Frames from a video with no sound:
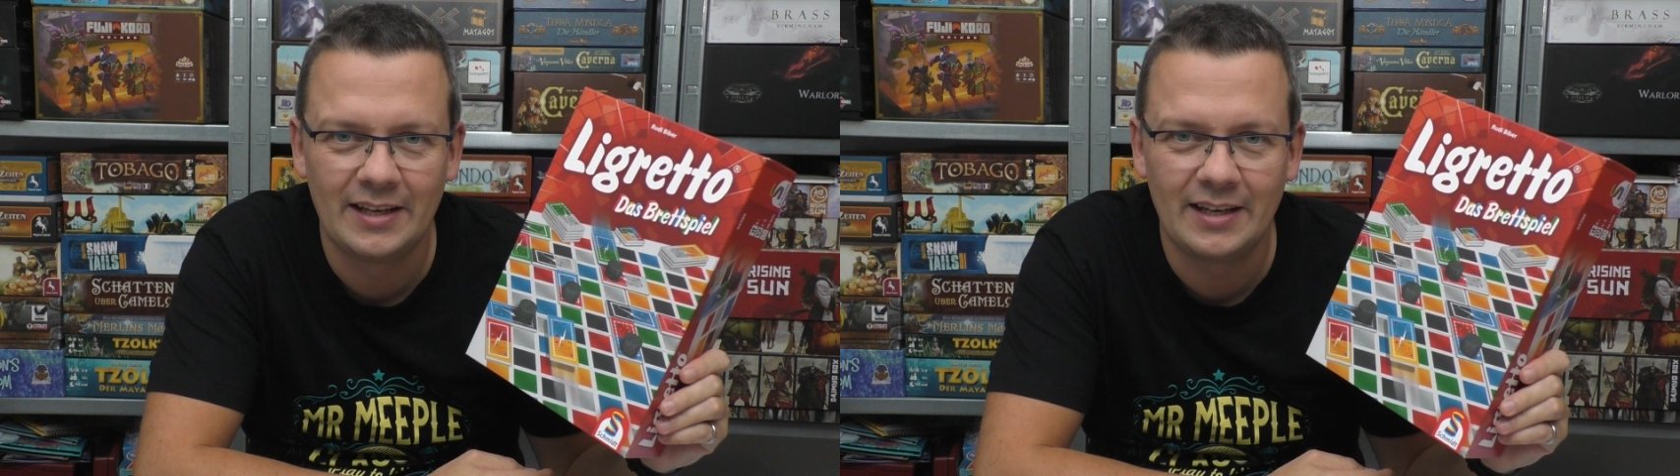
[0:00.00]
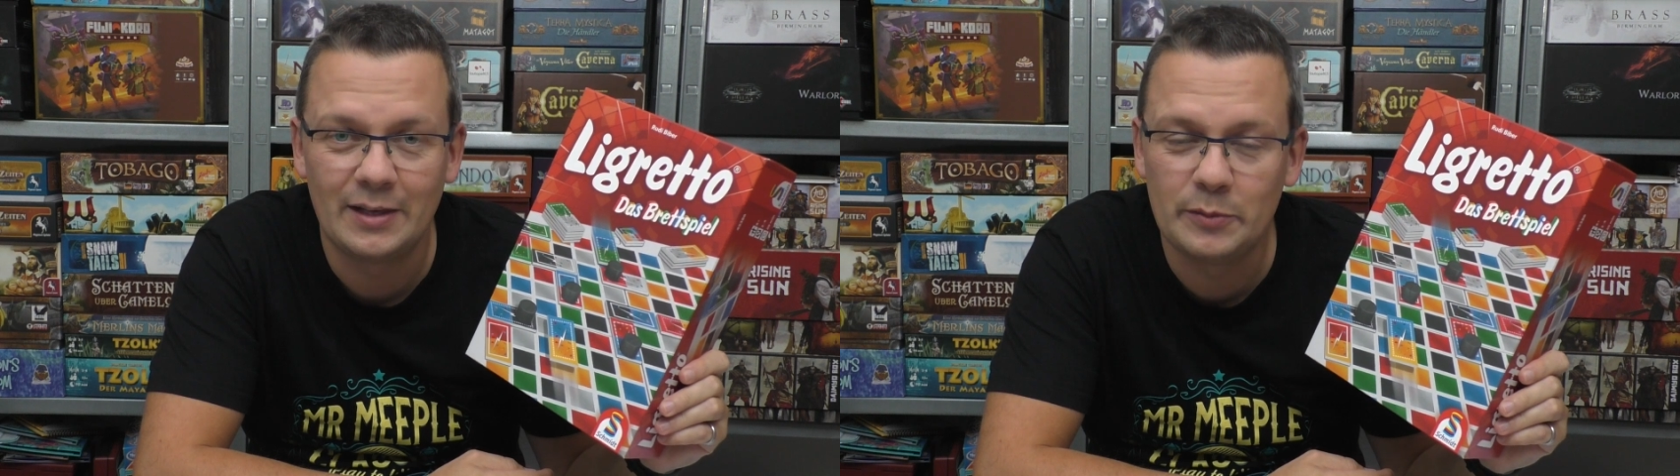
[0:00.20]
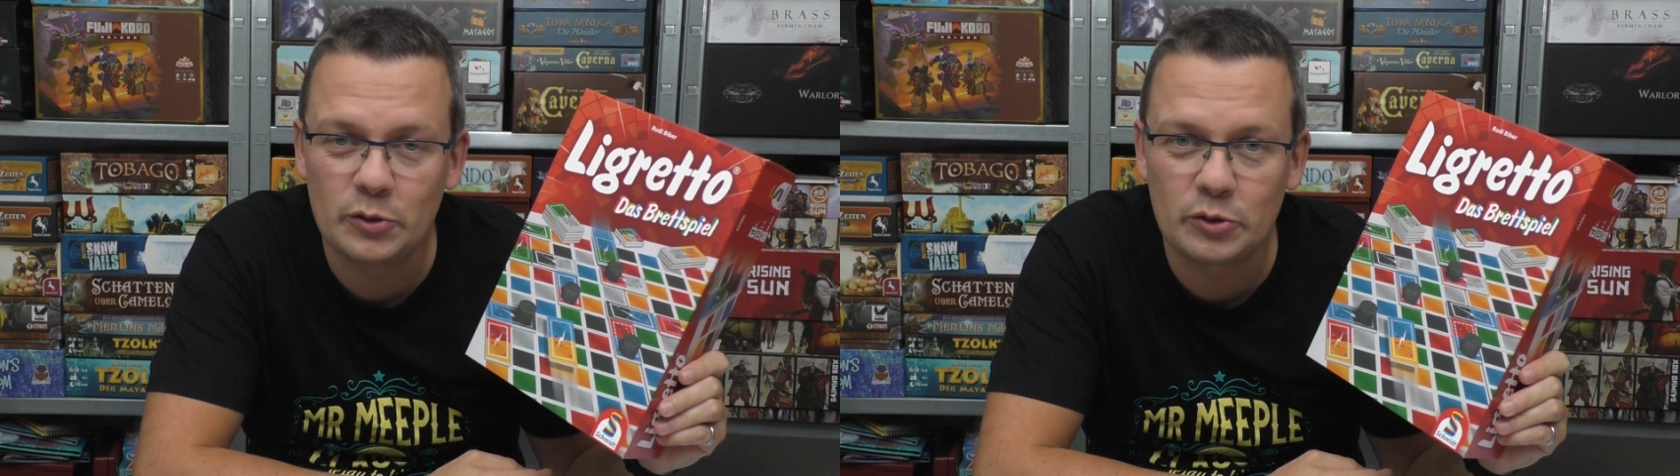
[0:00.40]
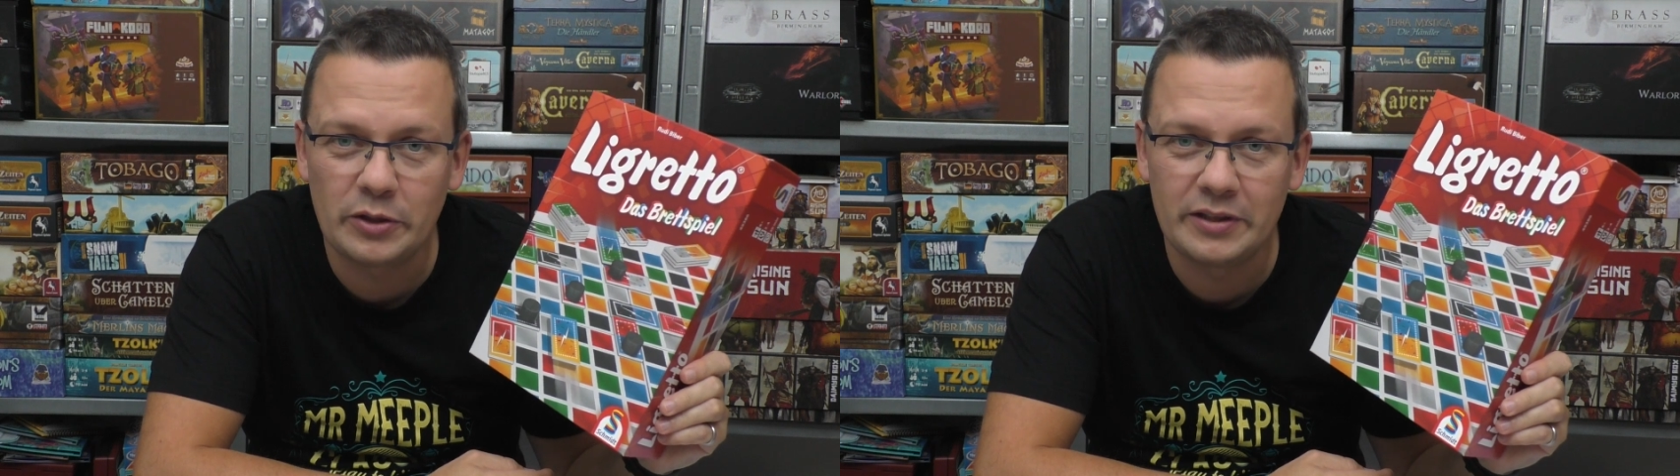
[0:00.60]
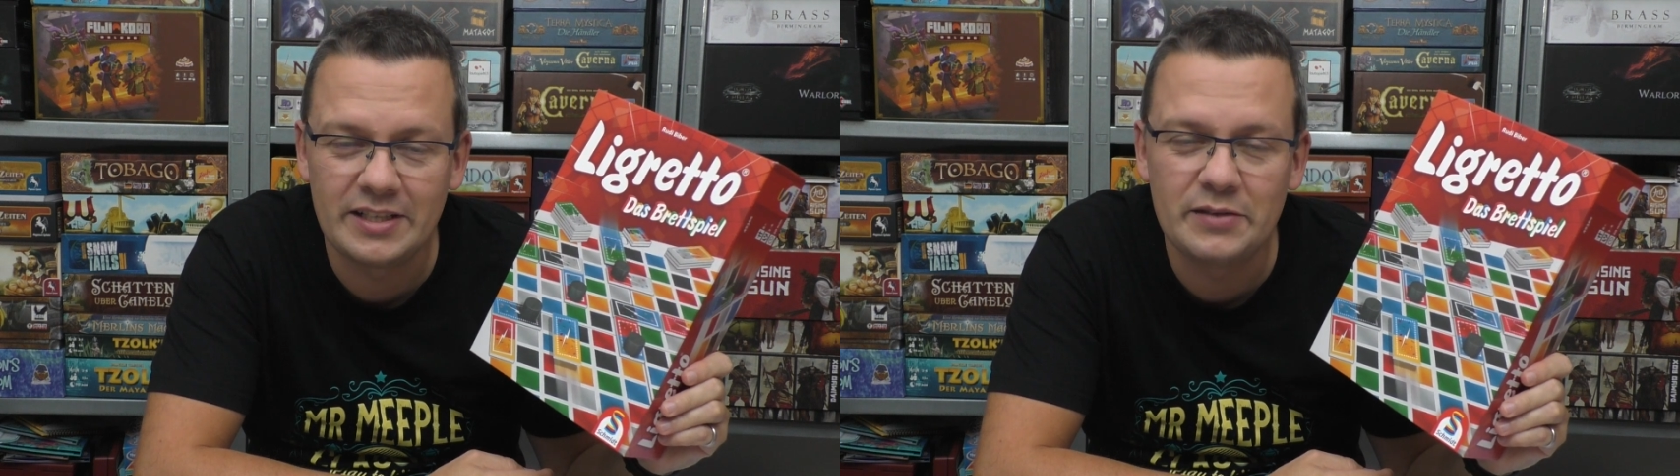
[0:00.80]
Liebe
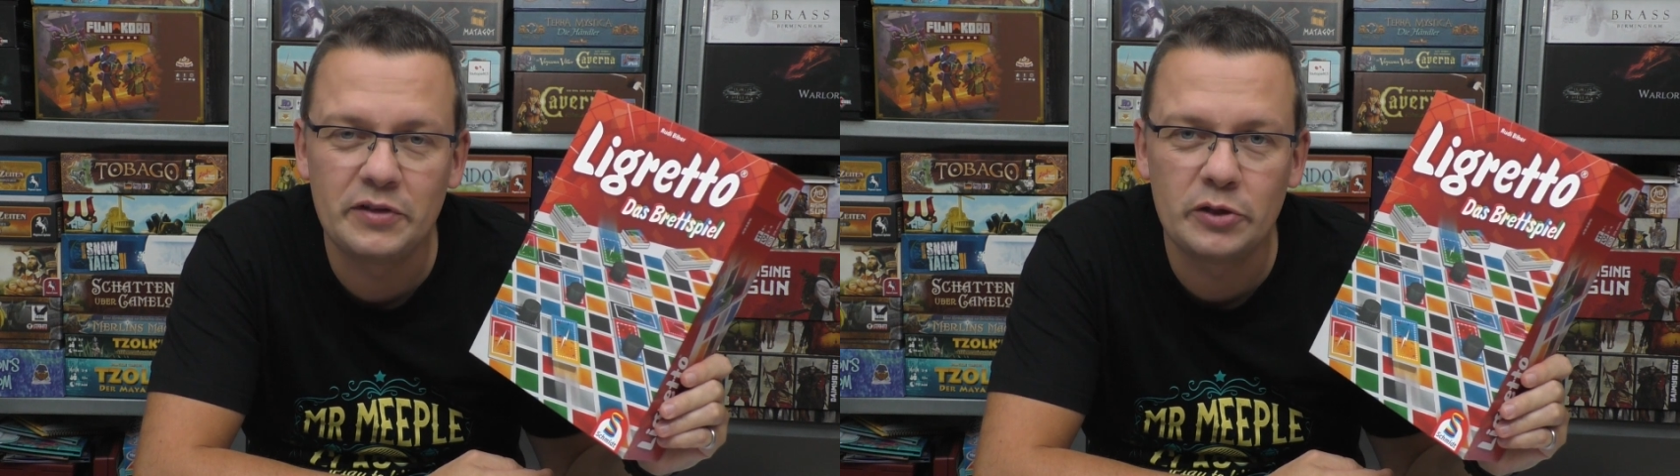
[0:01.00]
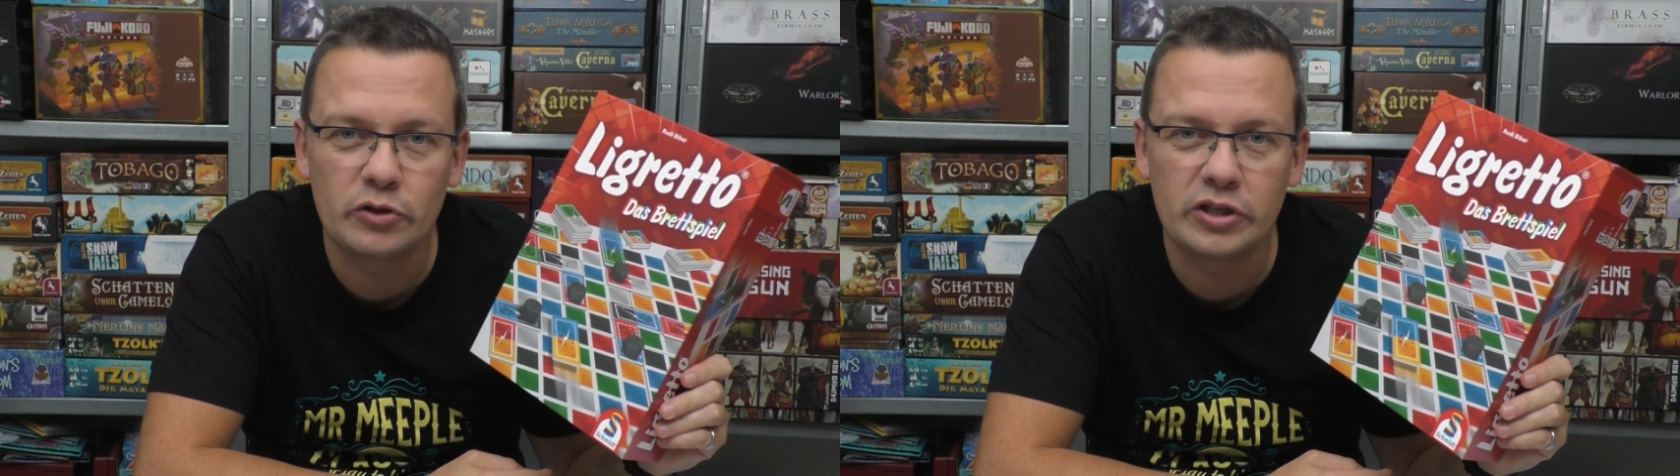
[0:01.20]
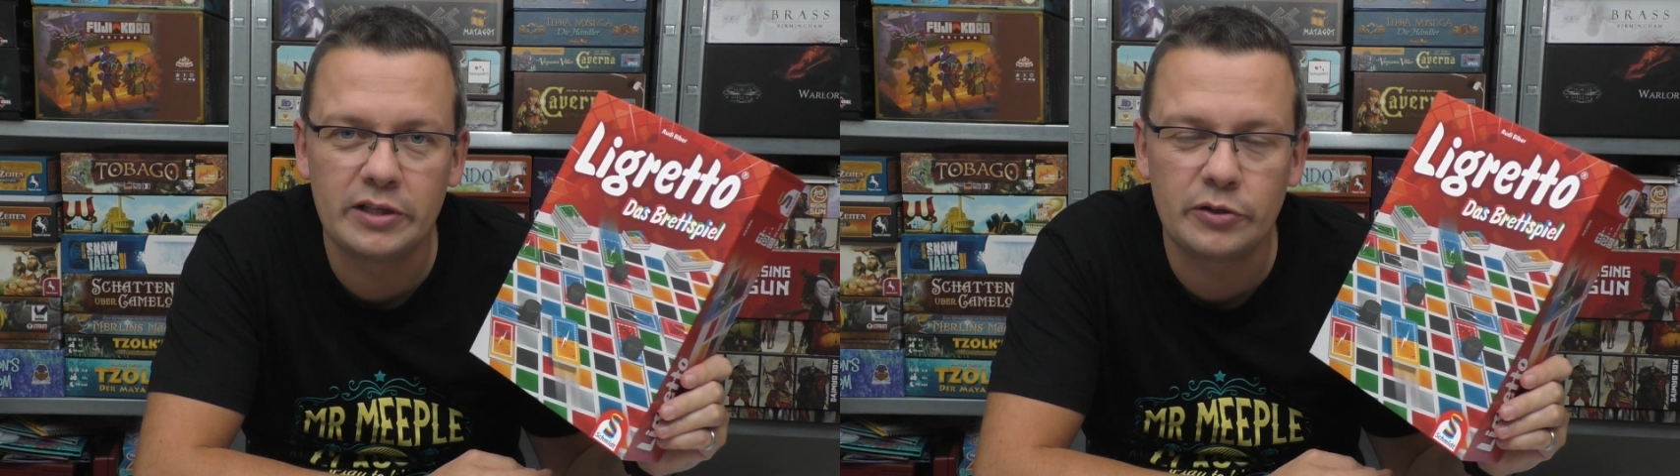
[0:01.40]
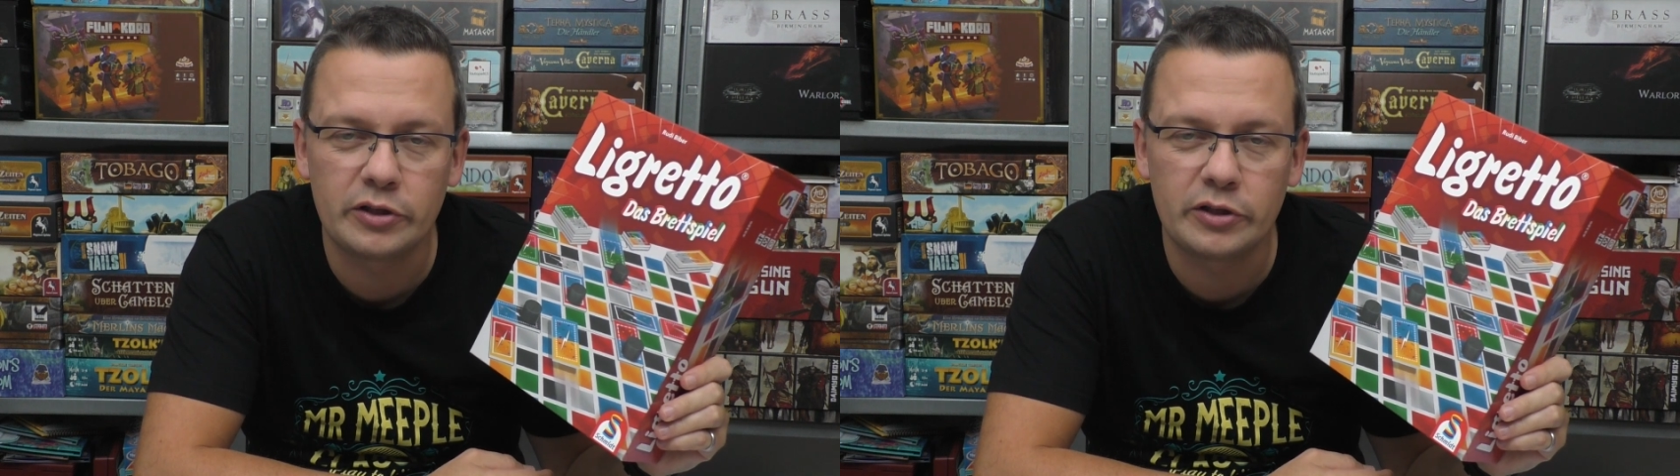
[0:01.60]
Zuschauer, in diesem Video stelle ich